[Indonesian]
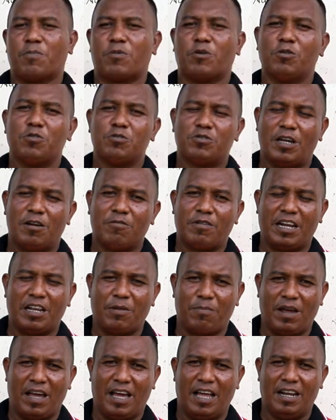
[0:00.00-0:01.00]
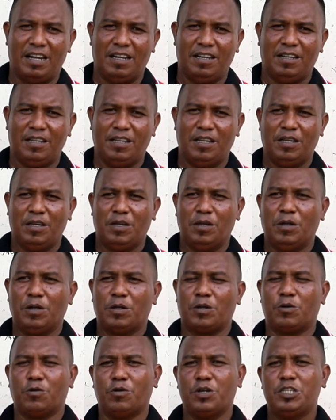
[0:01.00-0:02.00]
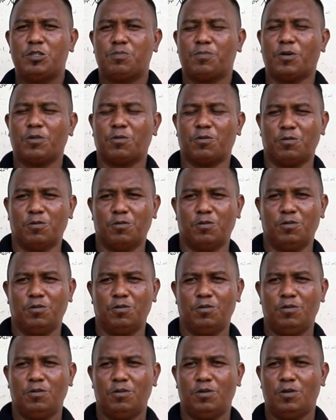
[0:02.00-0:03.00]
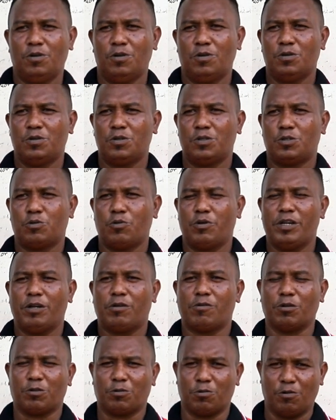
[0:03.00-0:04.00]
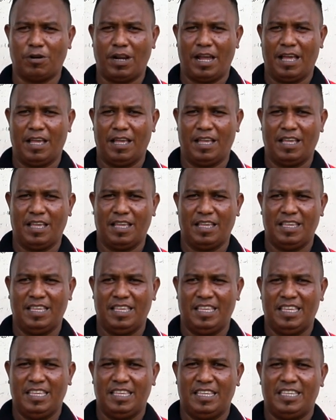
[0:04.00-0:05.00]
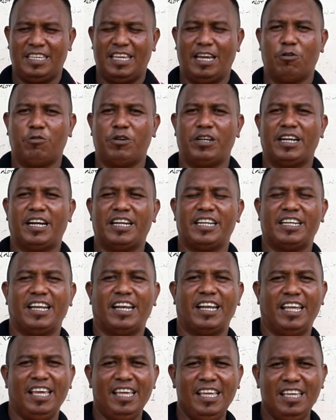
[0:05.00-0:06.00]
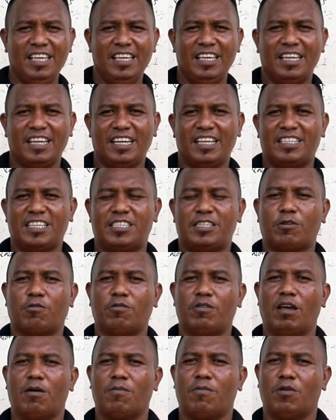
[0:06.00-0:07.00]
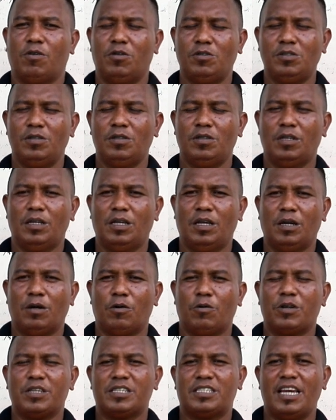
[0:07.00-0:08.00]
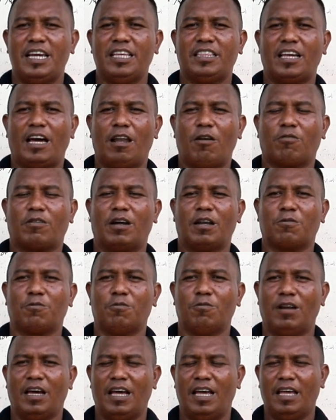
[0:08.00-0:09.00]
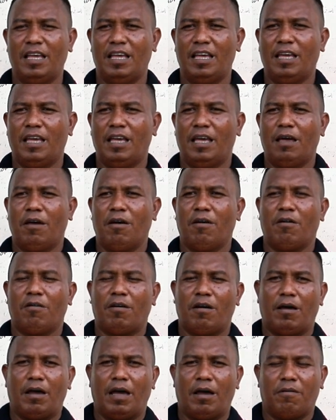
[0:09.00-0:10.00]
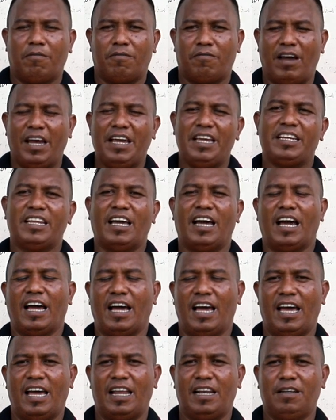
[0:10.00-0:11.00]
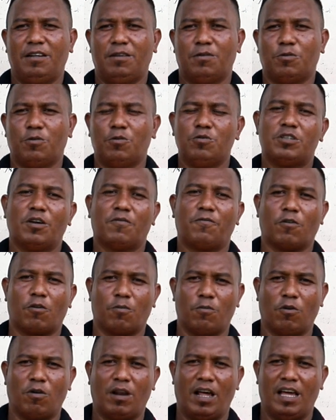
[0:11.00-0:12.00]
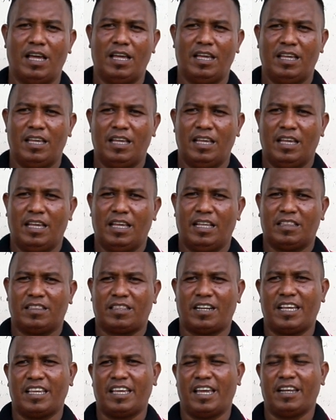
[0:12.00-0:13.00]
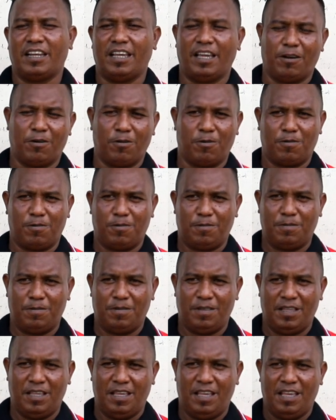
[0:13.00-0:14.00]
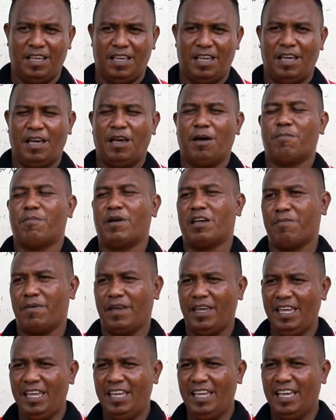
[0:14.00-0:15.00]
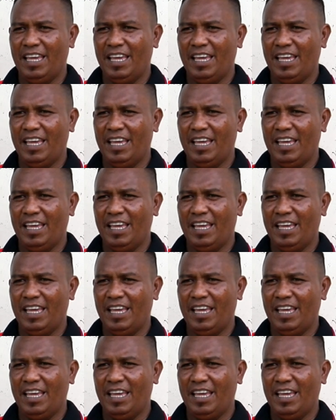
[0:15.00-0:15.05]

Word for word: produsaun animal dois pontuun suene kultura iha unidade idane ita si kuliah mos o insai kula. kalkula fahine hahan uja formula try and error. Mai be